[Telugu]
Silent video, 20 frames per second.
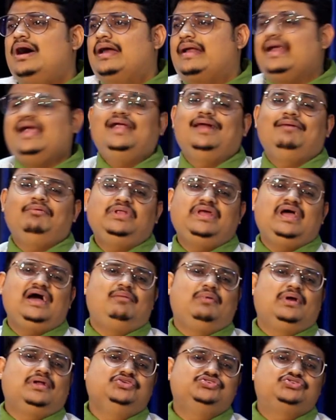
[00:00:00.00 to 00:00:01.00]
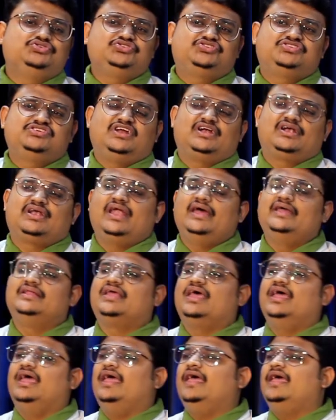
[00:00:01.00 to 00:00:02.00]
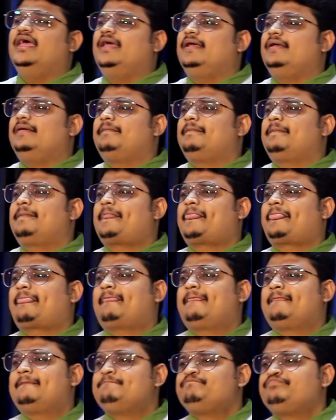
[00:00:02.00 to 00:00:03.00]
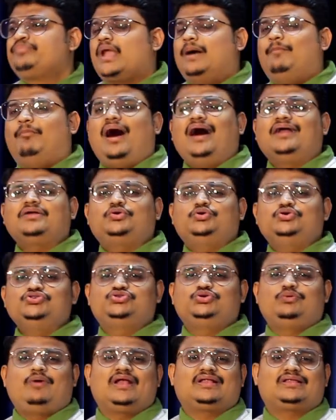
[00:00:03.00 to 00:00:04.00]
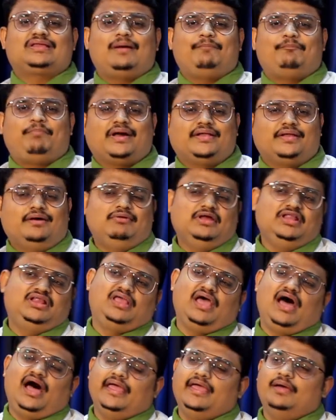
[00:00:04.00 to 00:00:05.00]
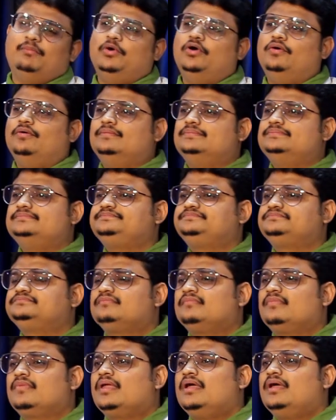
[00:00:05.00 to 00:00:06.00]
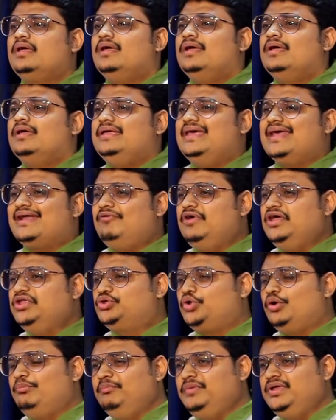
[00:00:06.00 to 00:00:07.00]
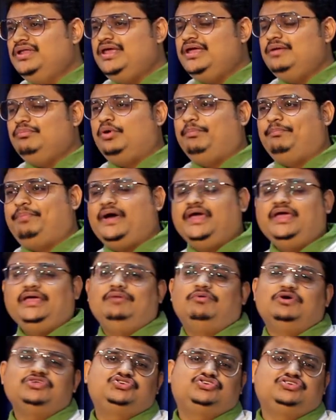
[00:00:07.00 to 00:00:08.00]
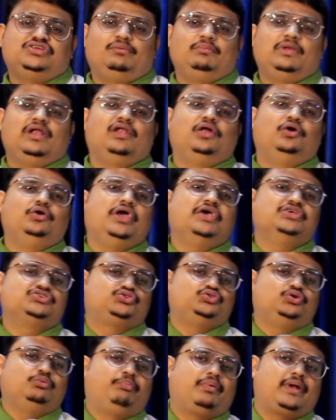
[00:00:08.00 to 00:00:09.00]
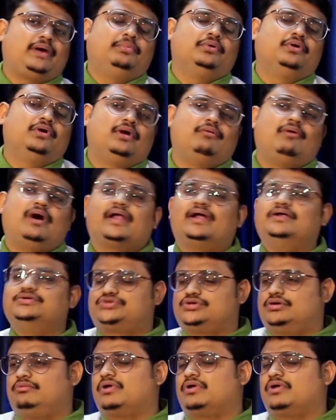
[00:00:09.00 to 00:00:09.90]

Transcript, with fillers: రెండవదిగా మనం చూసినట్లయితే మార్కుసు వార్త పదవధ్యాయము ఇరవై తొమ్మిది ముప్పై వచనములలో యేసు ప్రభువుల వారు అంటూ